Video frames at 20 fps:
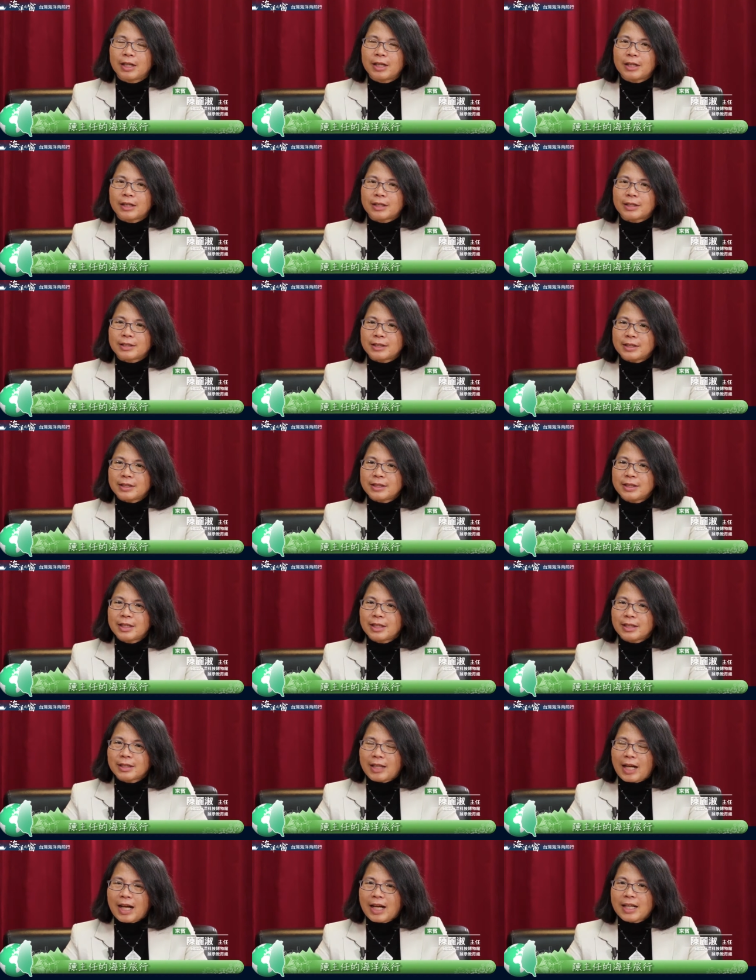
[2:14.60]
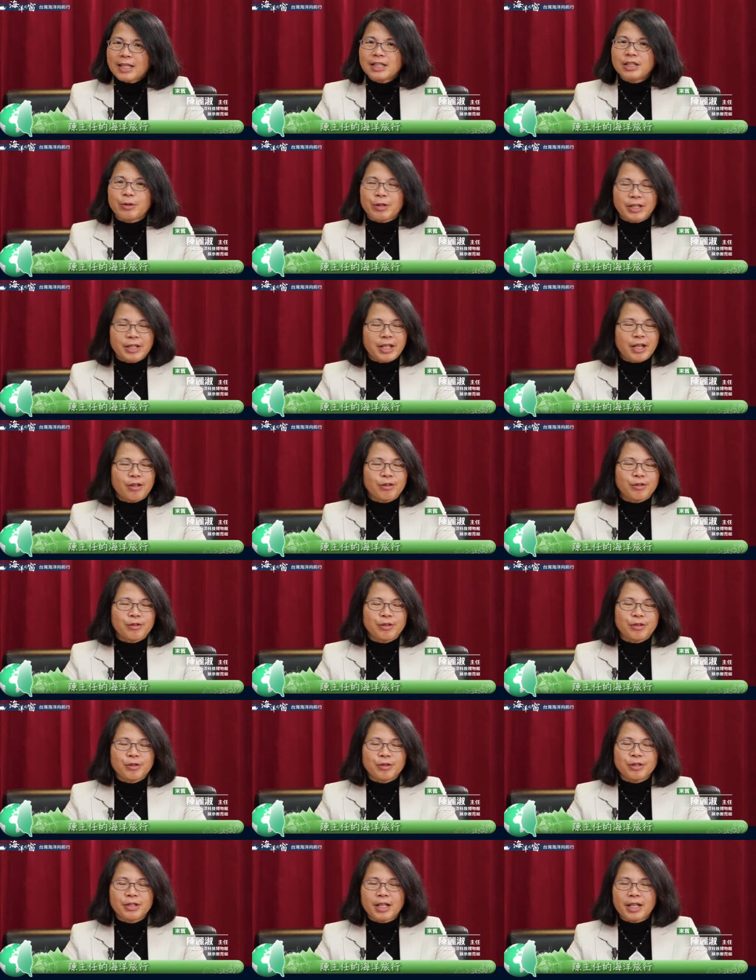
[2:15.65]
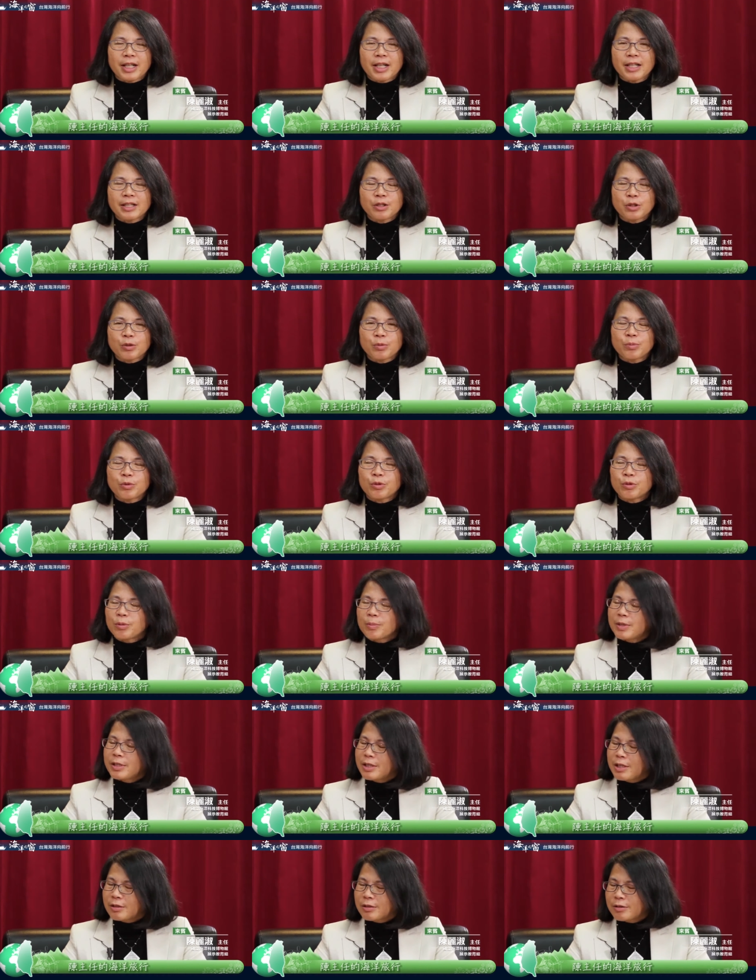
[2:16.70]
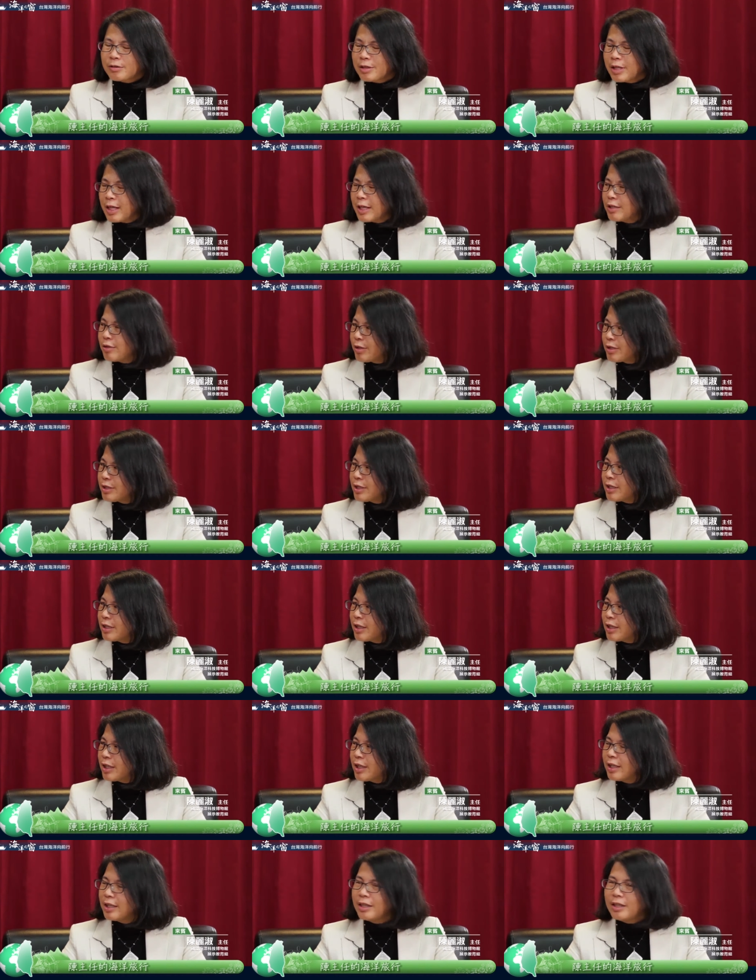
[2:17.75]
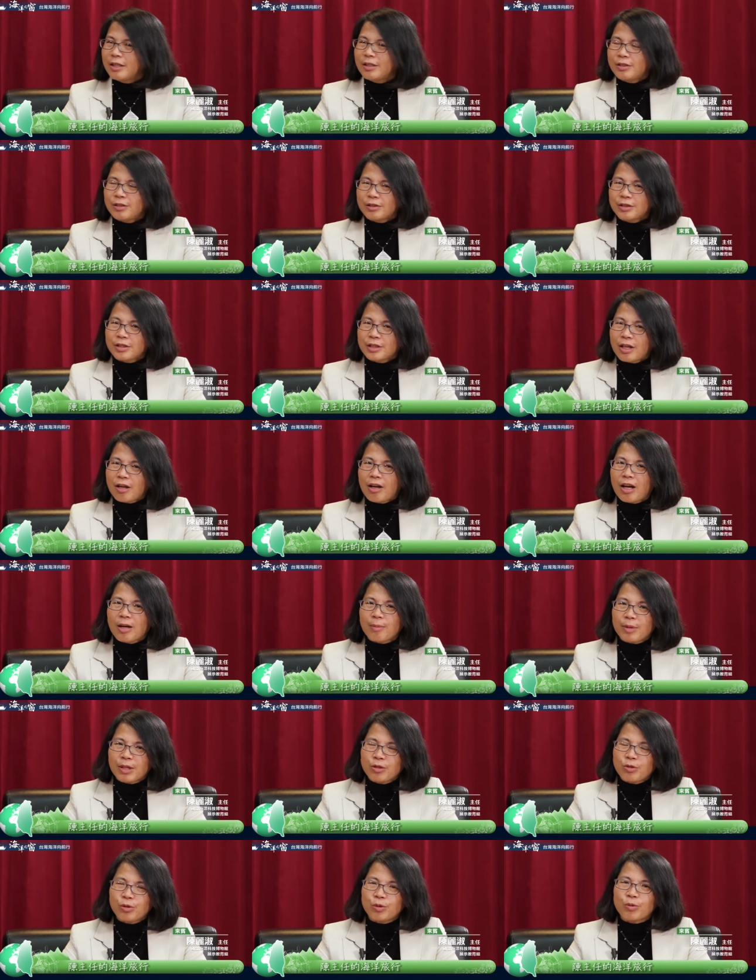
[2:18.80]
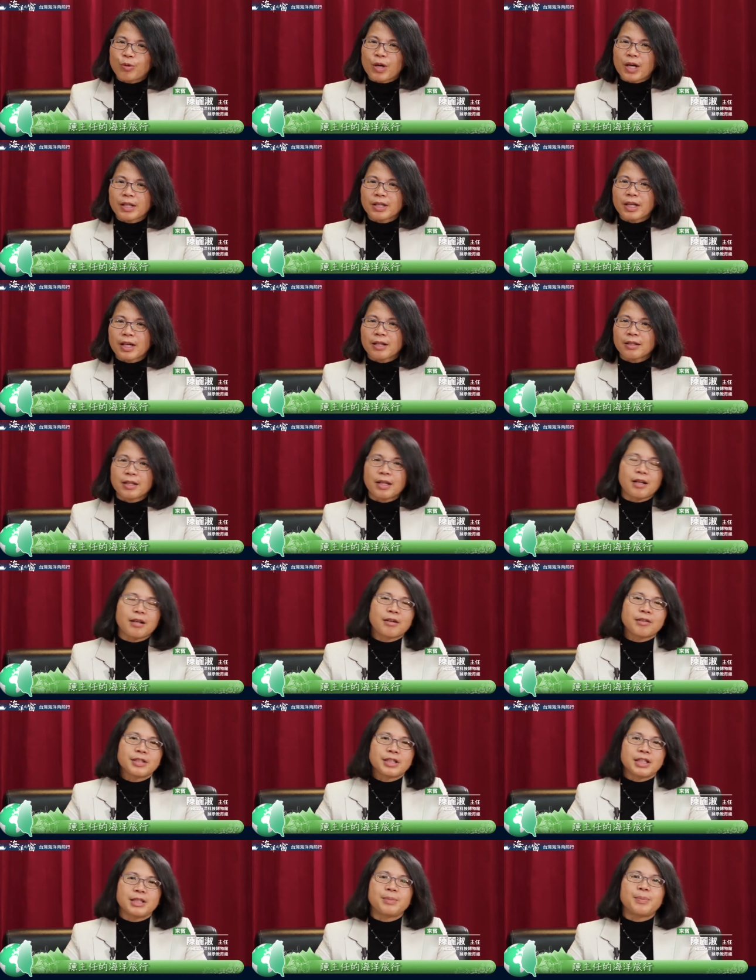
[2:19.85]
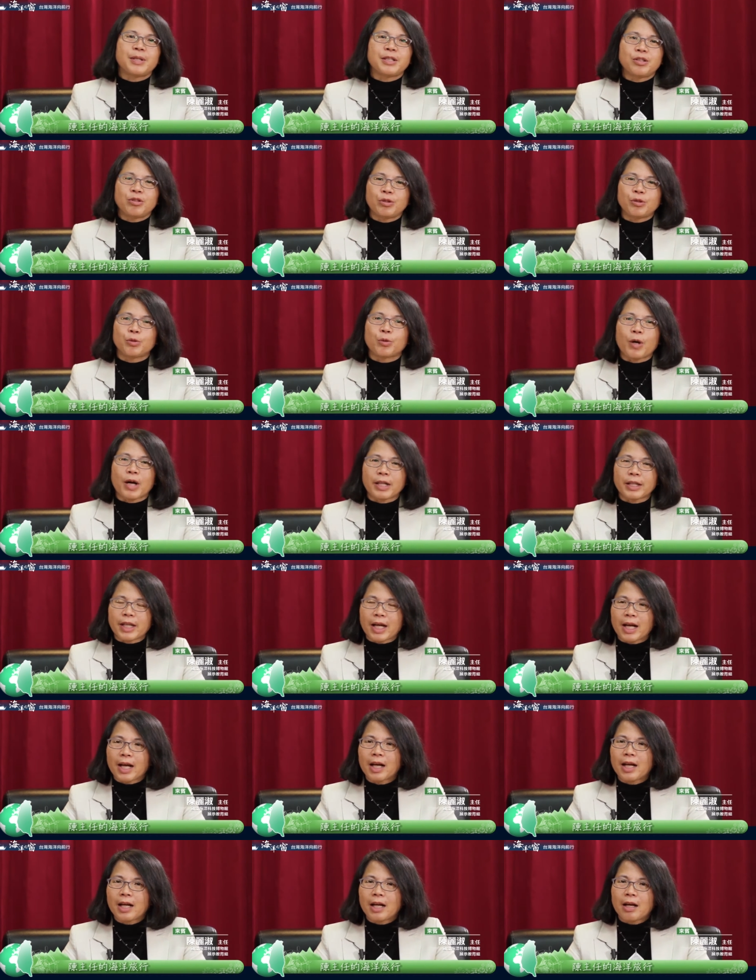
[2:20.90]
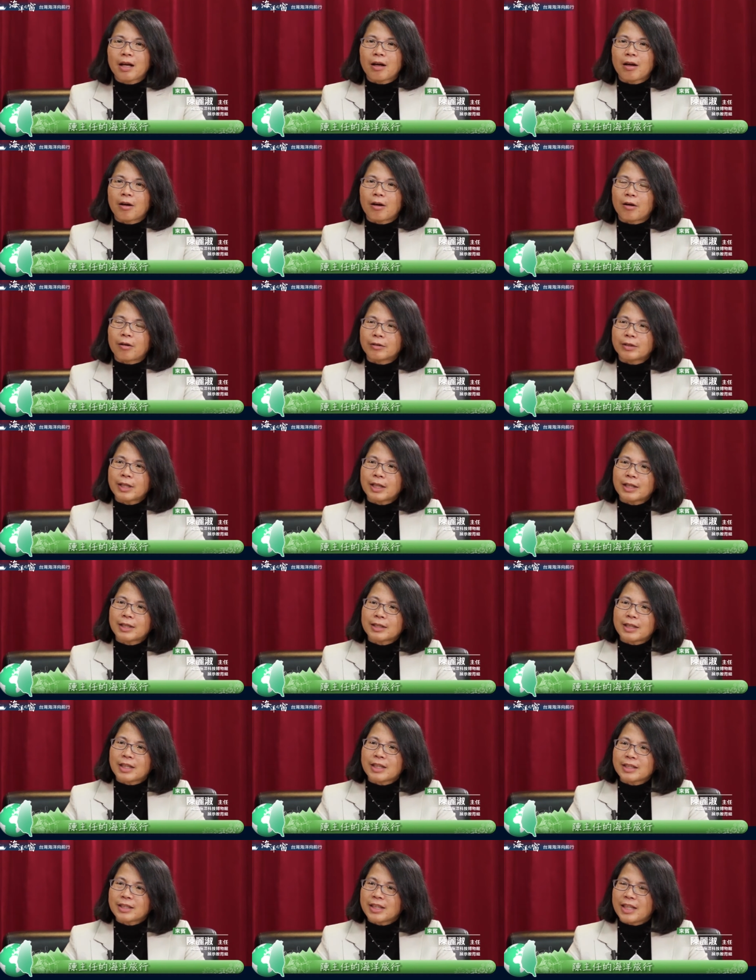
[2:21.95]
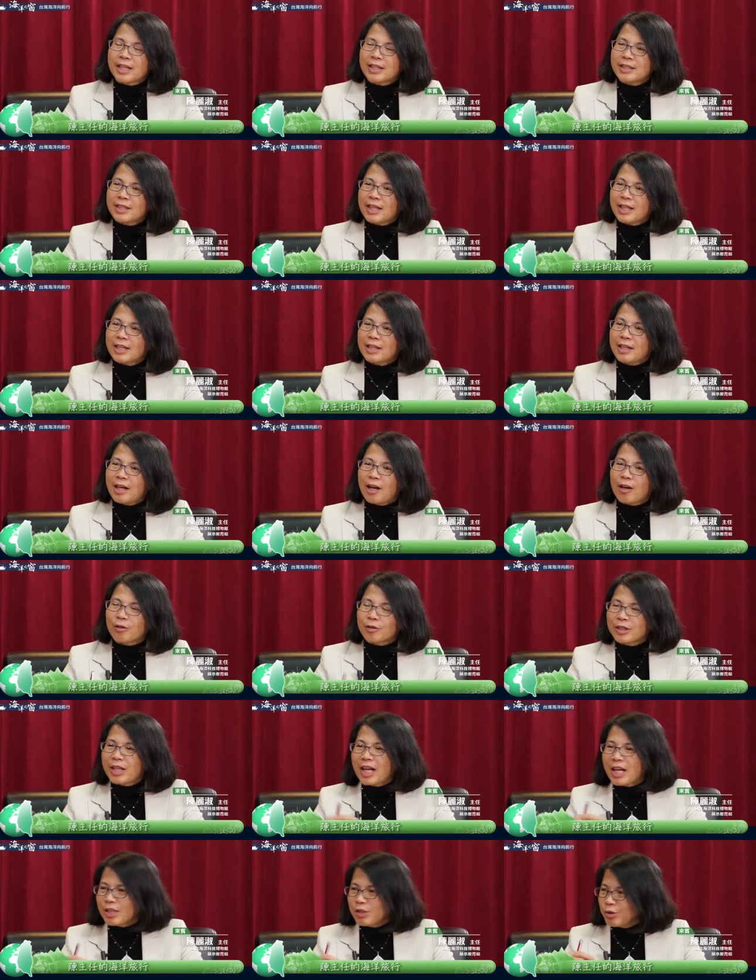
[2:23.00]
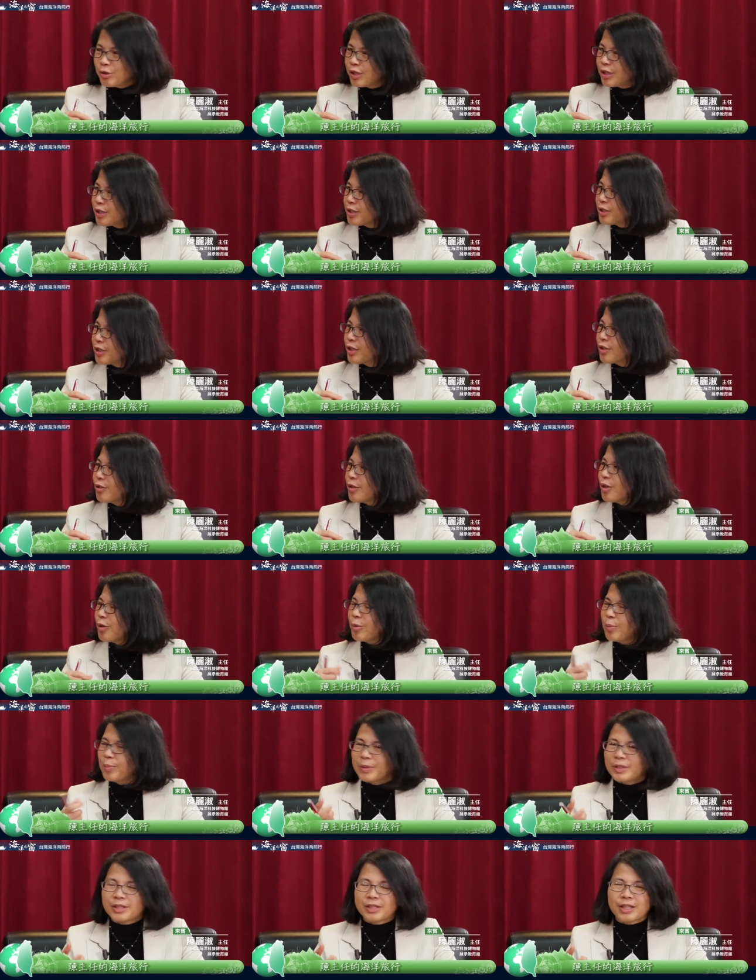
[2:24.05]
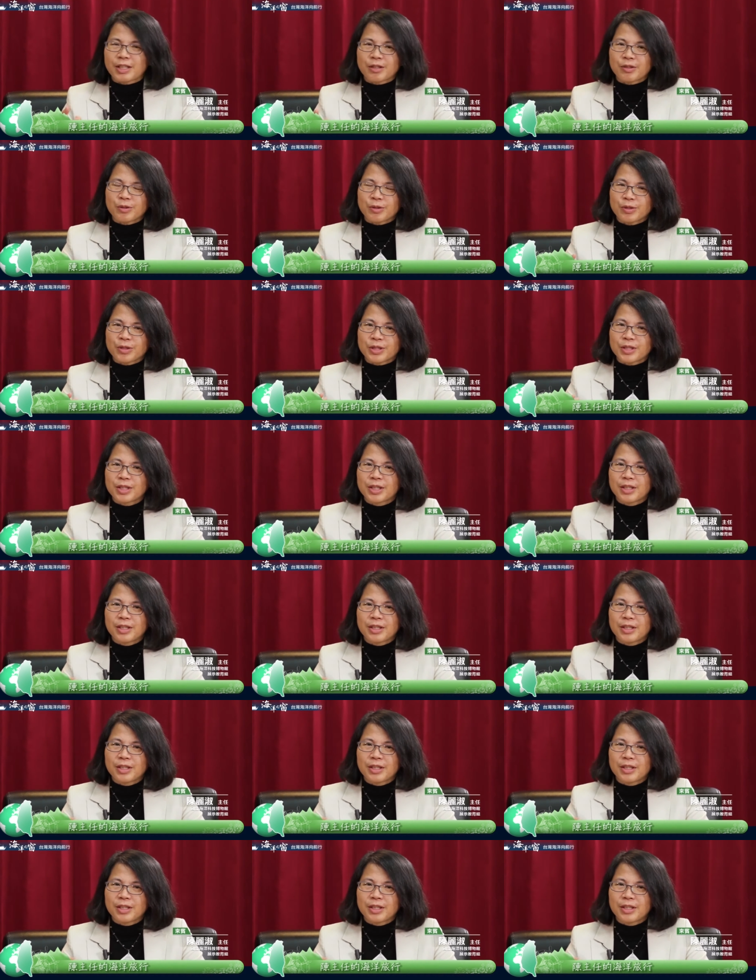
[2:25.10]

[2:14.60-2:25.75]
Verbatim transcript: 可是他很喜欢钓鱼，所以大概周末我们小时候大概全家大概就是到海边去玩啊，到溪边去玩啊。哦，那当年在考大学的时候，哦，我们知道就是